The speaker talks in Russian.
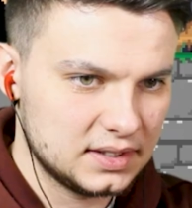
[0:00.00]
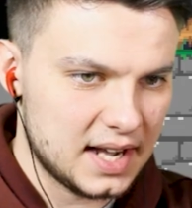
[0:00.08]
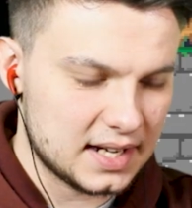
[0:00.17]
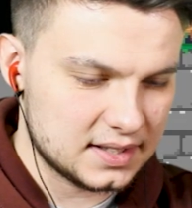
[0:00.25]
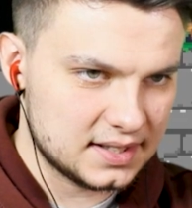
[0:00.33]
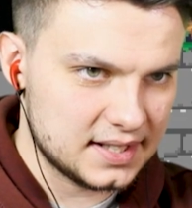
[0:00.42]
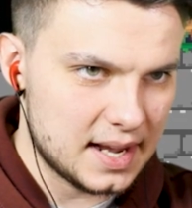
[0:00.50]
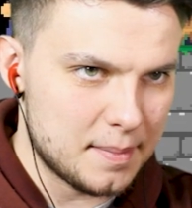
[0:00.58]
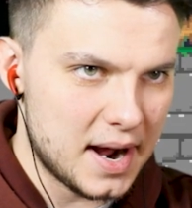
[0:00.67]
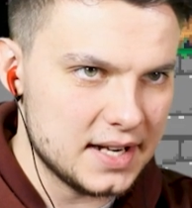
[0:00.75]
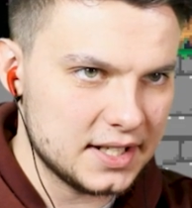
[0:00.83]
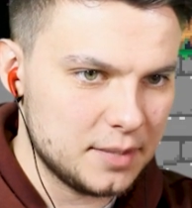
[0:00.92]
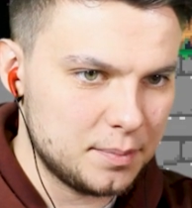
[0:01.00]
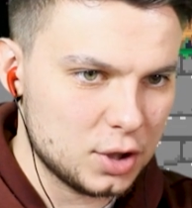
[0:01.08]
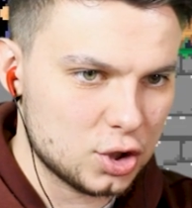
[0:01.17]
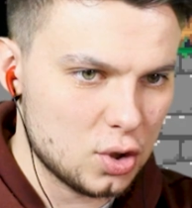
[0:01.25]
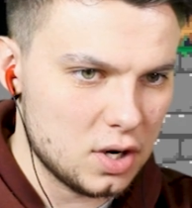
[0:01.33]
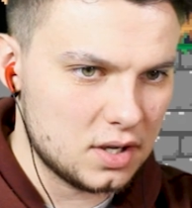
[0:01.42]
Так, С маленький
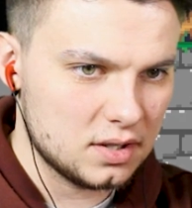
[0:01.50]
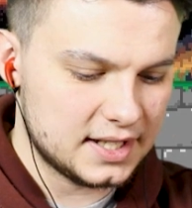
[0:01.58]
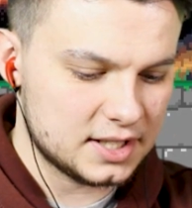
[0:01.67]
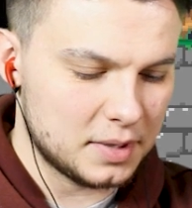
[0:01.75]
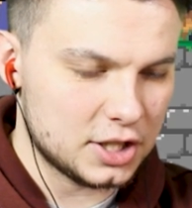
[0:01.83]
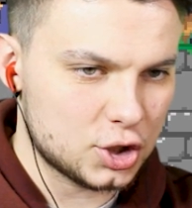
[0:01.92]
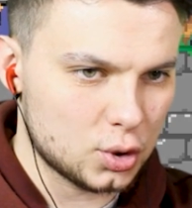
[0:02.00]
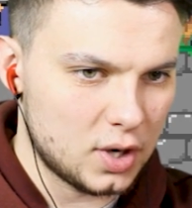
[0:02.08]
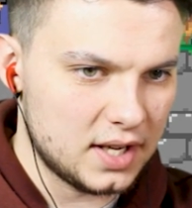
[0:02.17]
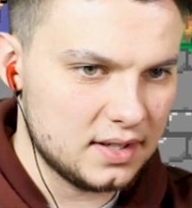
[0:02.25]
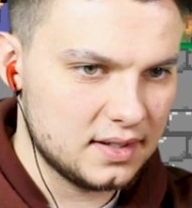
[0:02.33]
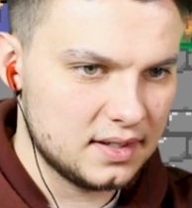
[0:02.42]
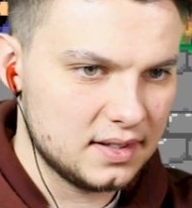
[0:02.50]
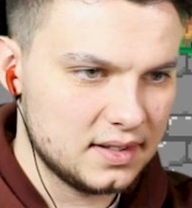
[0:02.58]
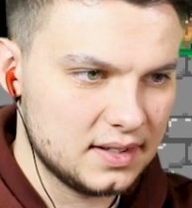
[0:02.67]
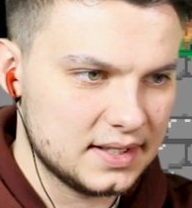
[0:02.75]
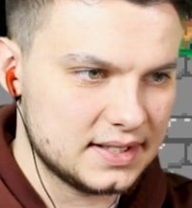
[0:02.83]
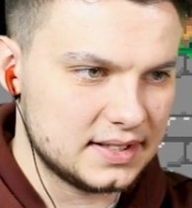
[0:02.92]
прыжок, X большой.
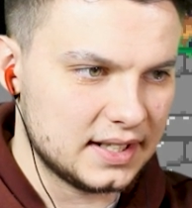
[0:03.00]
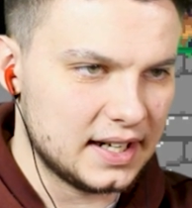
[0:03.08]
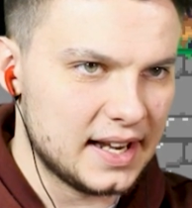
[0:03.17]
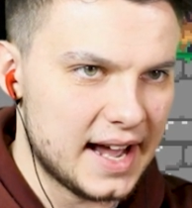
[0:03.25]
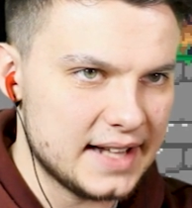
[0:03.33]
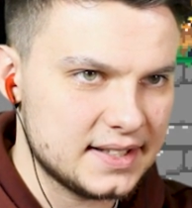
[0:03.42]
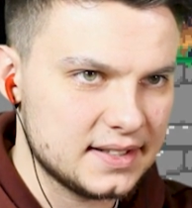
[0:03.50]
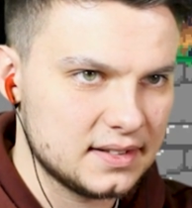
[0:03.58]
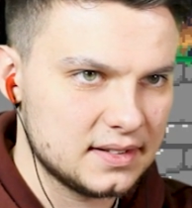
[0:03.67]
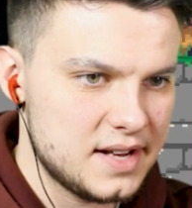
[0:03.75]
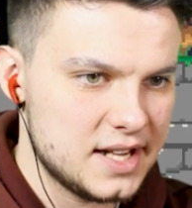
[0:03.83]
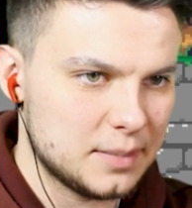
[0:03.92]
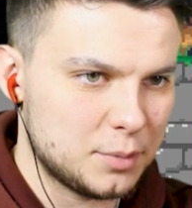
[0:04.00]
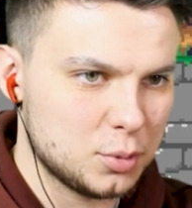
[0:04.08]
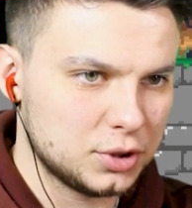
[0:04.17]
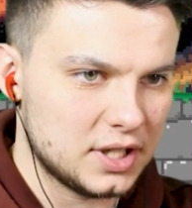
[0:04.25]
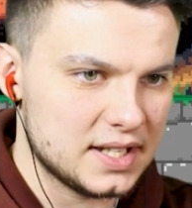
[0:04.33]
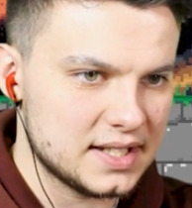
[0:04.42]
Стрелять. Где-то
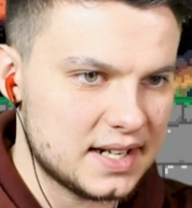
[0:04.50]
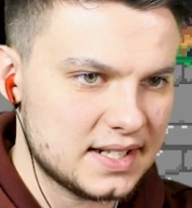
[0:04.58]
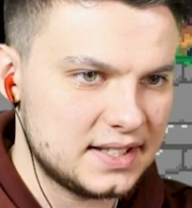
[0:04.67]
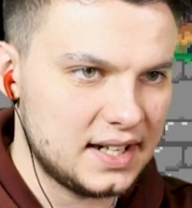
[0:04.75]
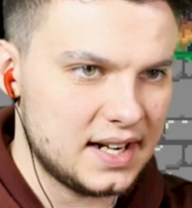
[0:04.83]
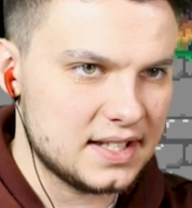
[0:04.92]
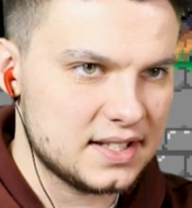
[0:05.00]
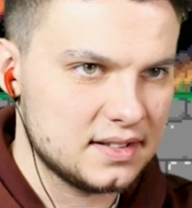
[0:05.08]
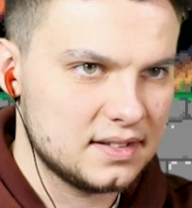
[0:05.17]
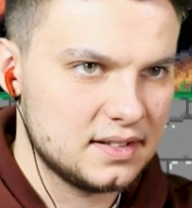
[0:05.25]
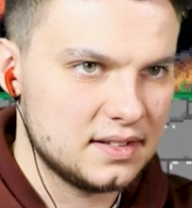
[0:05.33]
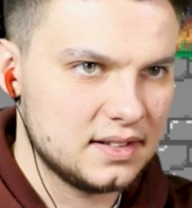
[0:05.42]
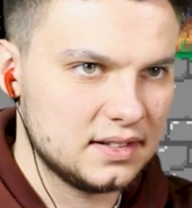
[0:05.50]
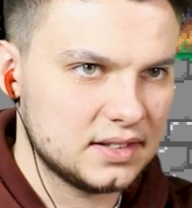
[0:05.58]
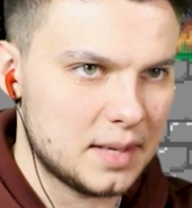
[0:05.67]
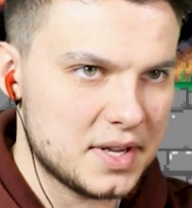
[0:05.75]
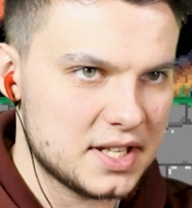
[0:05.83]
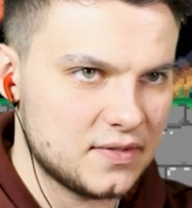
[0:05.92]
почему-то нельзя расстрелять.
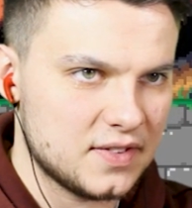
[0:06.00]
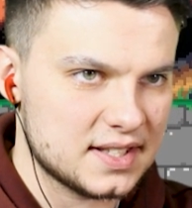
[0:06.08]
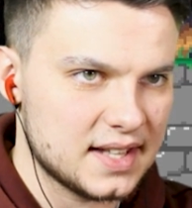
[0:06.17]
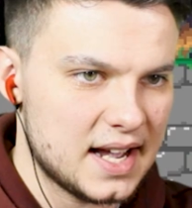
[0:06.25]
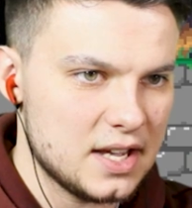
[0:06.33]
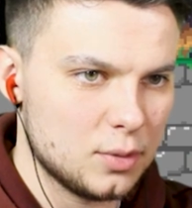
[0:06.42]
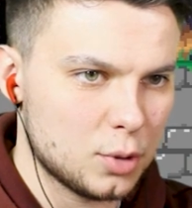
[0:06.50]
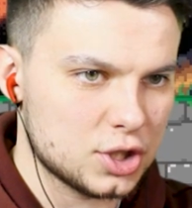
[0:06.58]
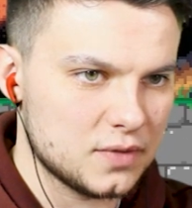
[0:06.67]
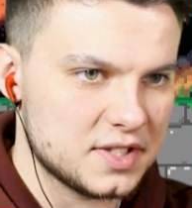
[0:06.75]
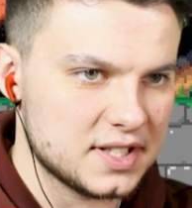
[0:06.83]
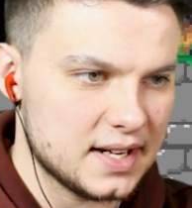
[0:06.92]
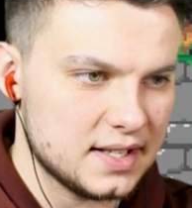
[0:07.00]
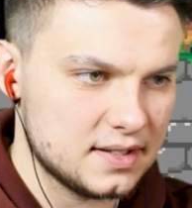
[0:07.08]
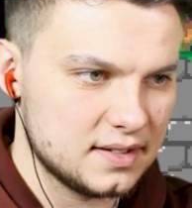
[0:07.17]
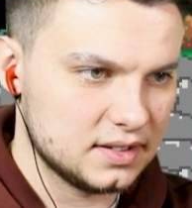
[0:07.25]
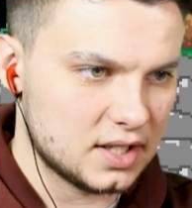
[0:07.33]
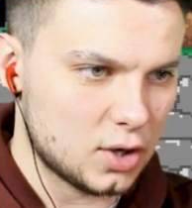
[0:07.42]
Там есть звезда, ее можно взять.
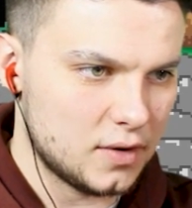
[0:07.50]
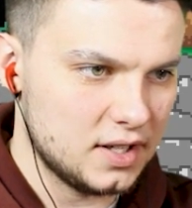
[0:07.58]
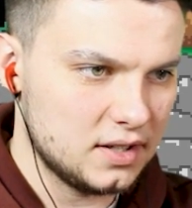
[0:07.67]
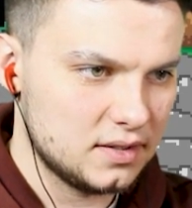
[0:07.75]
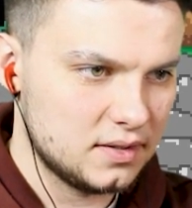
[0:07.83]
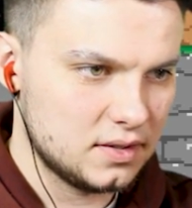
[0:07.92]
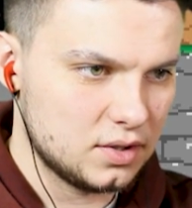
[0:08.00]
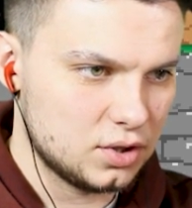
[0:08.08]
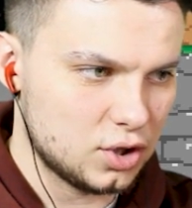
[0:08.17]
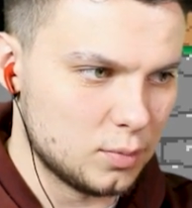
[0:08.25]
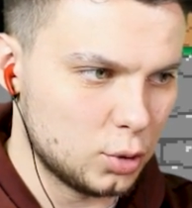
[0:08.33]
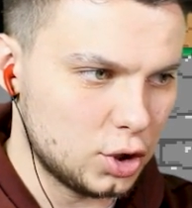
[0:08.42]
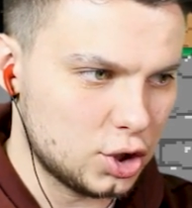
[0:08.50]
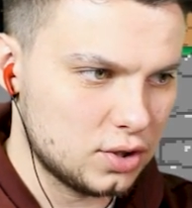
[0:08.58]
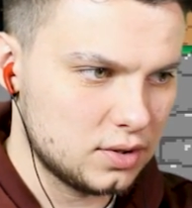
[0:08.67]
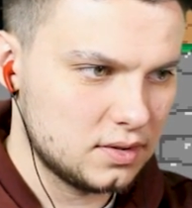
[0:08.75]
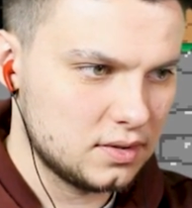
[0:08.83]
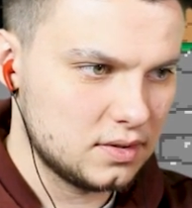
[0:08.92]
Здорово. Чем мутишь?